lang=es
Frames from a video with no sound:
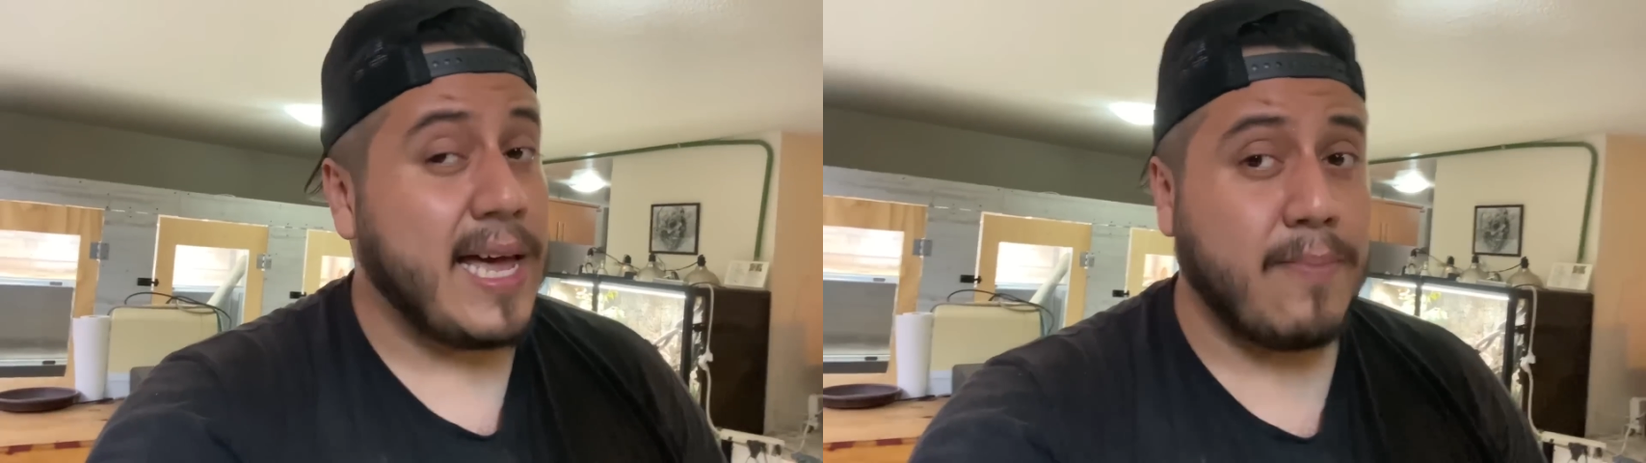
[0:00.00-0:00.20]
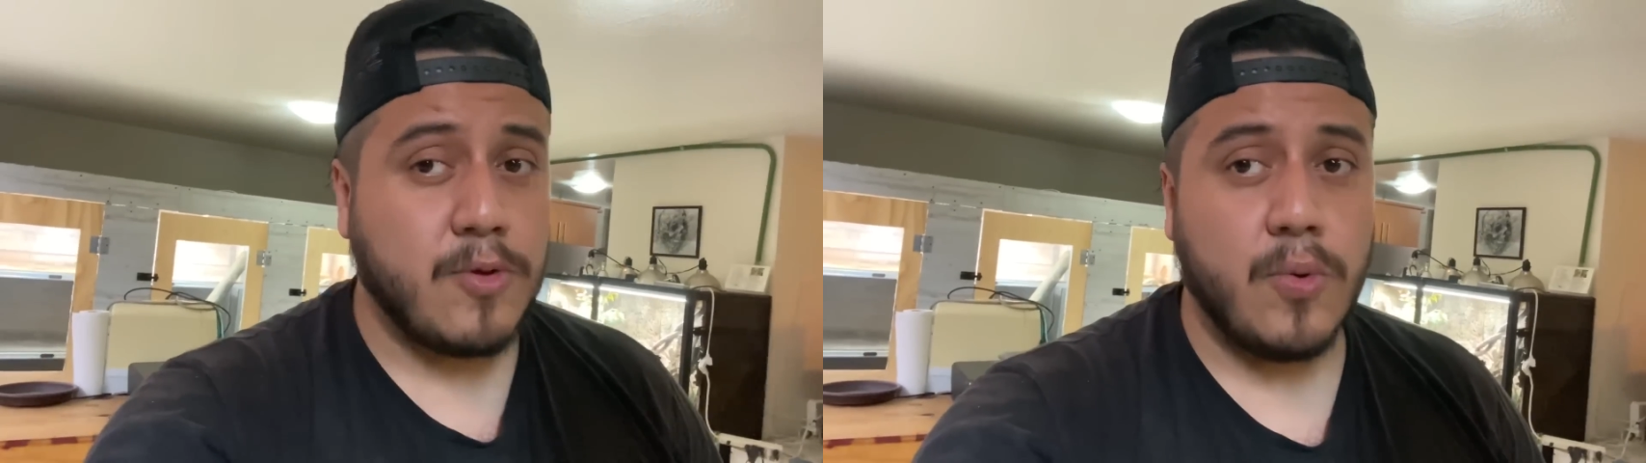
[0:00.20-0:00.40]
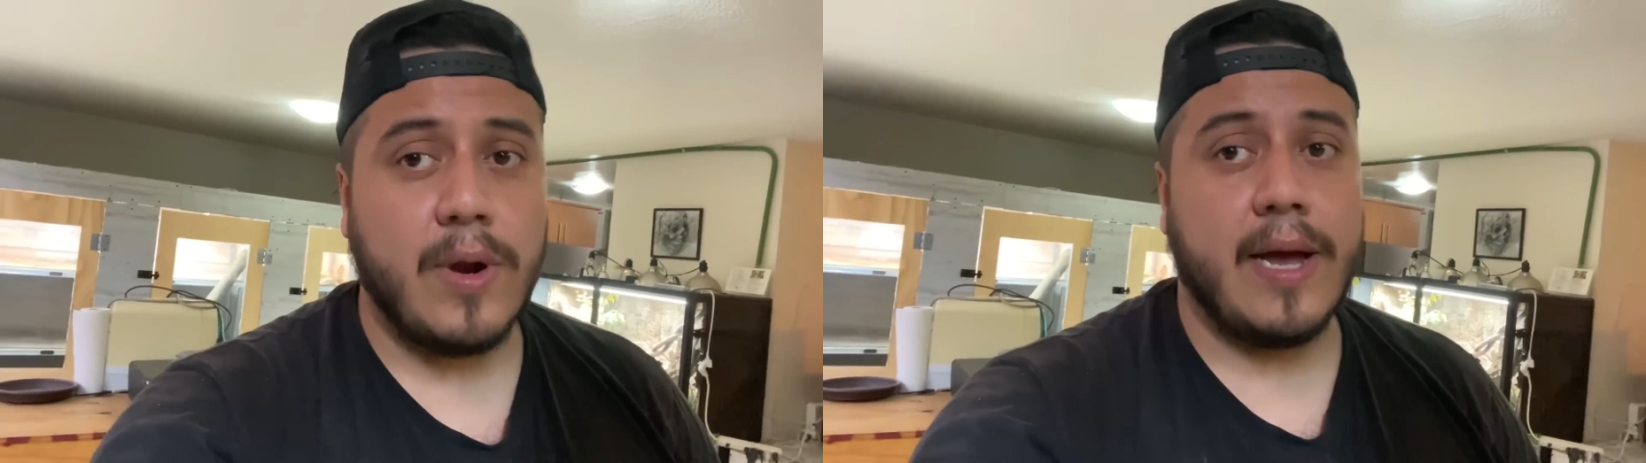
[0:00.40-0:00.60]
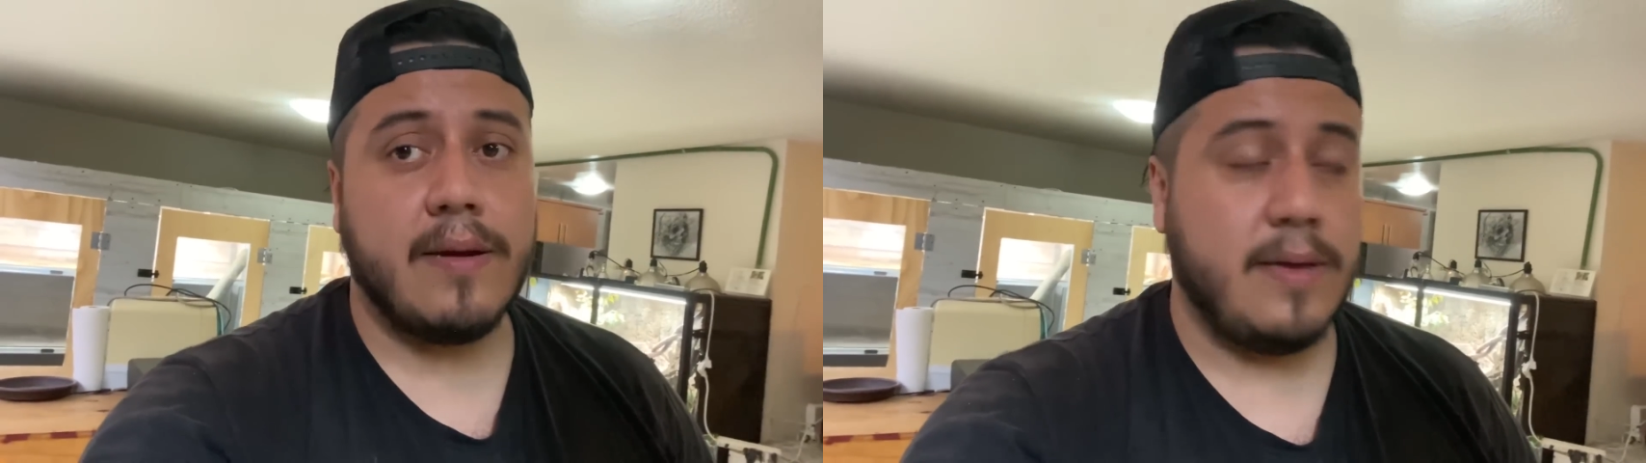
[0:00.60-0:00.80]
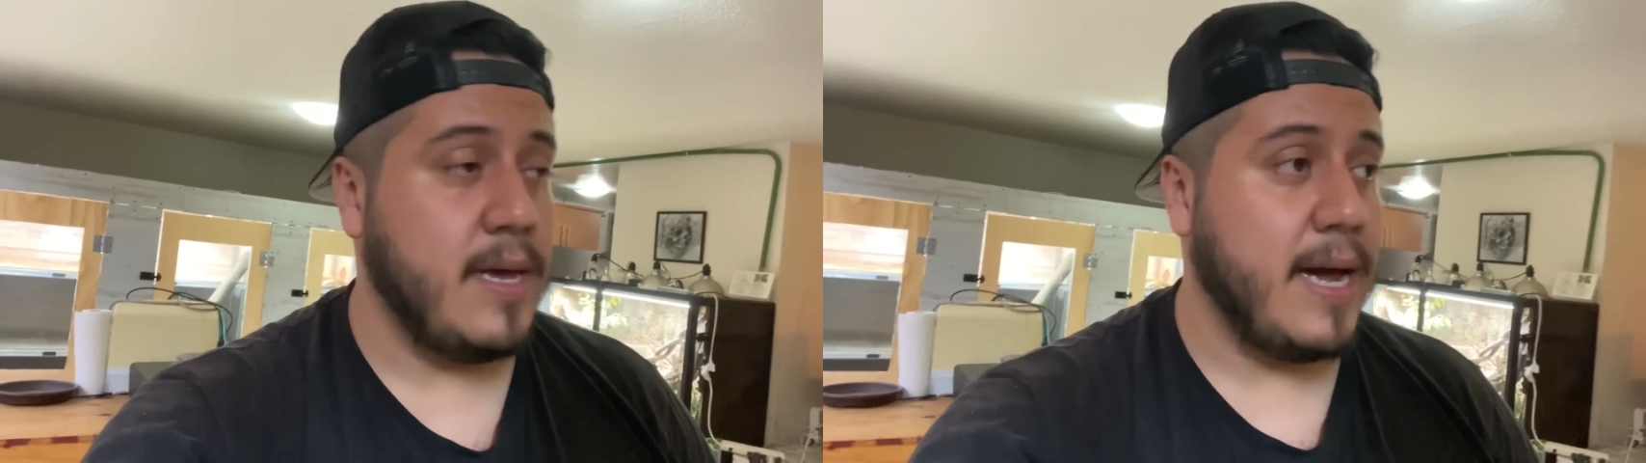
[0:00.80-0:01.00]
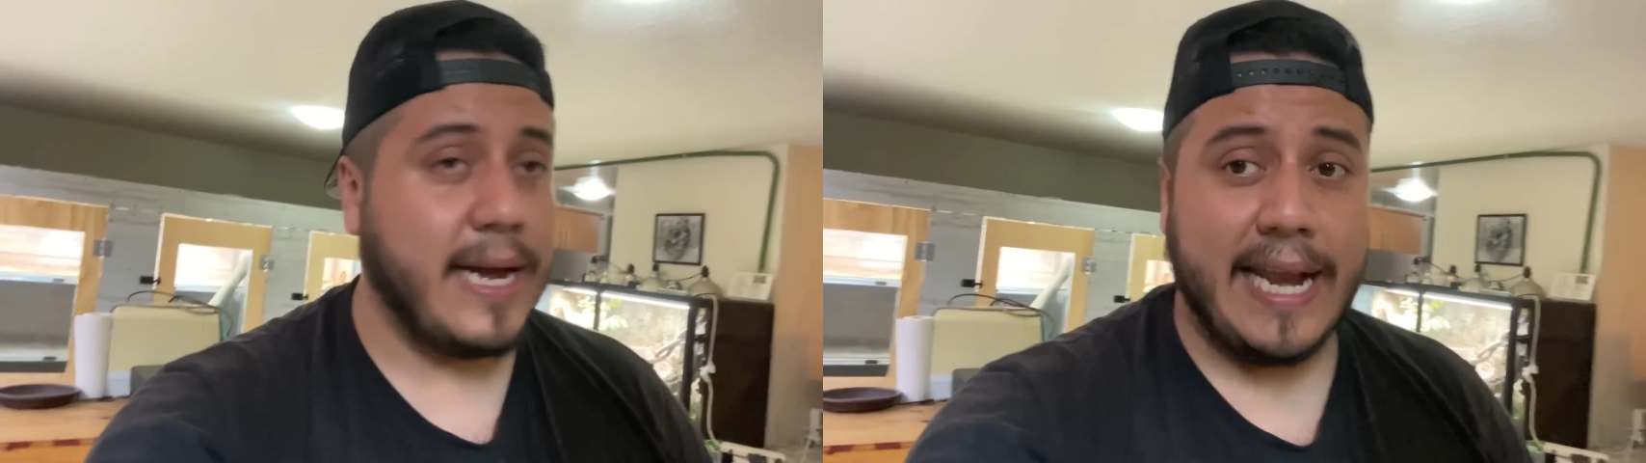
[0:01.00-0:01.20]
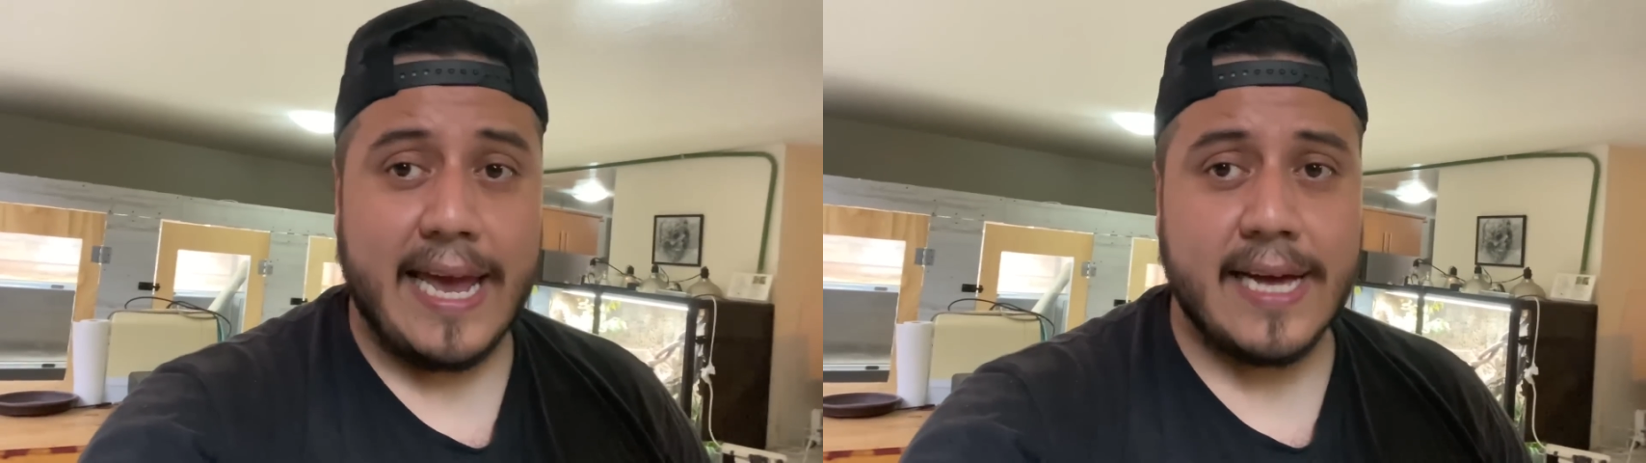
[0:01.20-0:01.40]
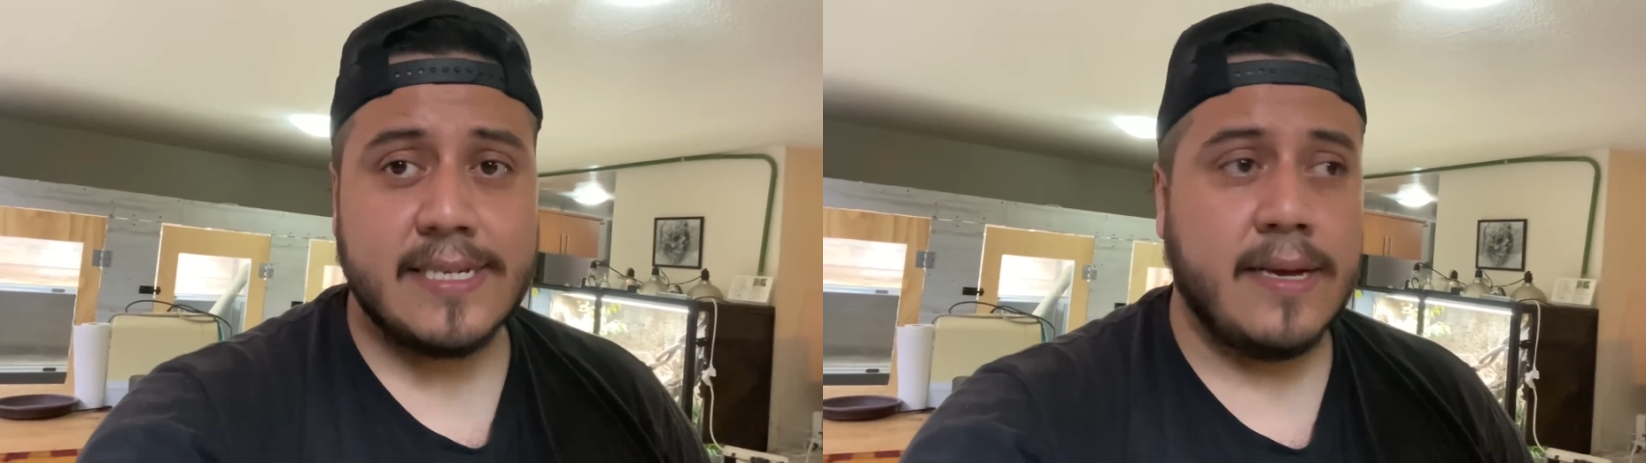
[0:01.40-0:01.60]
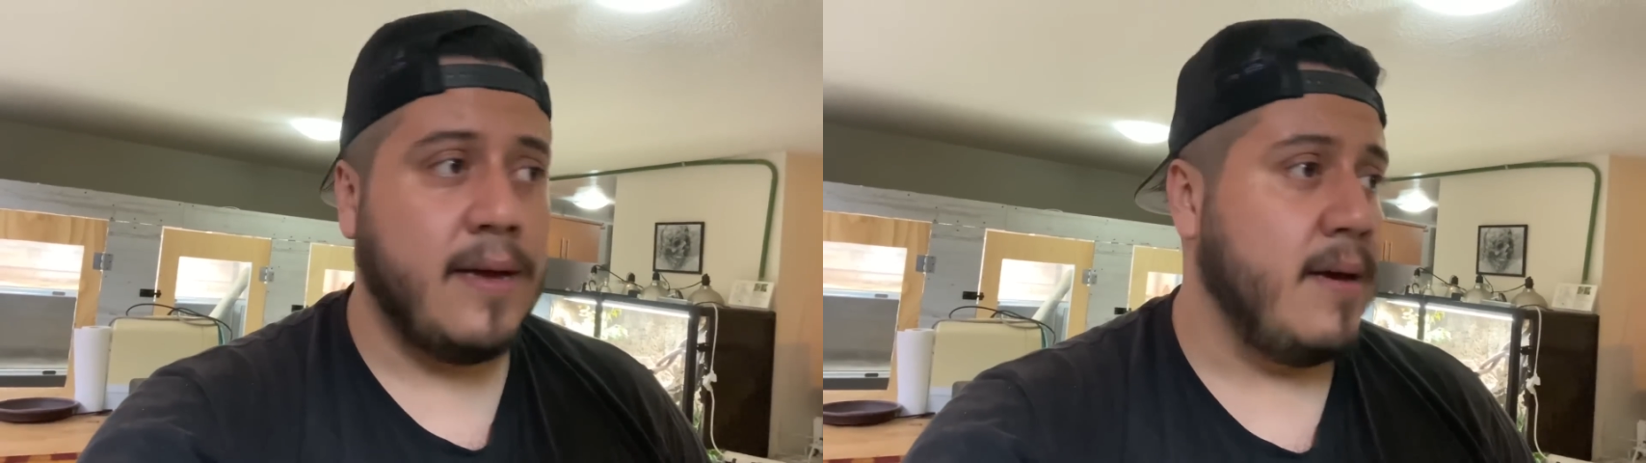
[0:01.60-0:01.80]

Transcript: captura y a crías,